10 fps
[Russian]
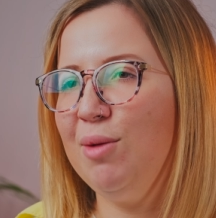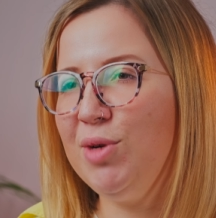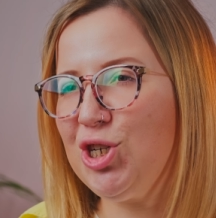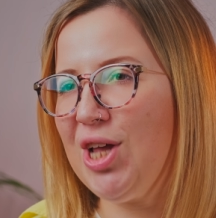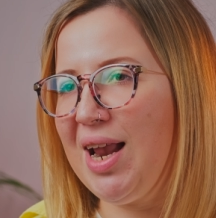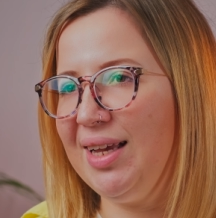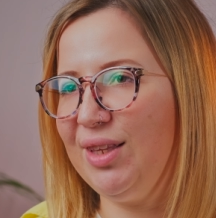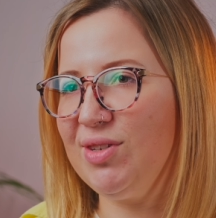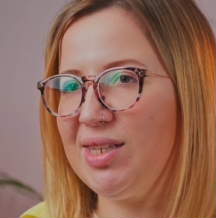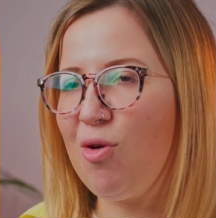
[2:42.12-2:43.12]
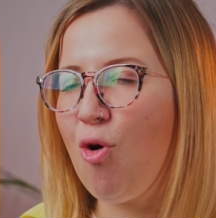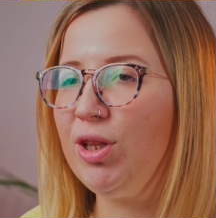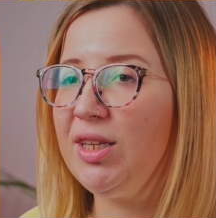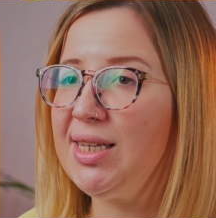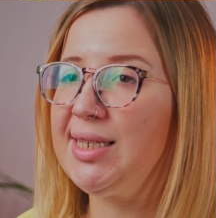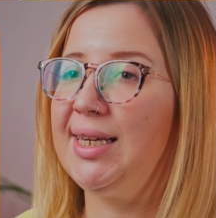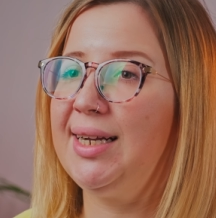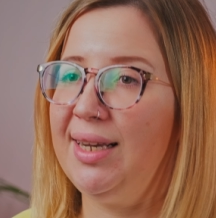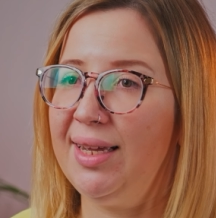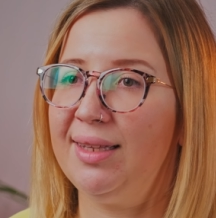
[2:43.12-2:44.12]
Мы ждали этого закона
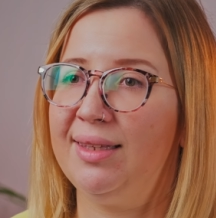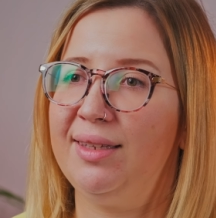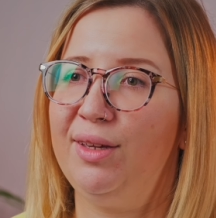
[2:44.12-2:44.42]
несколько лет,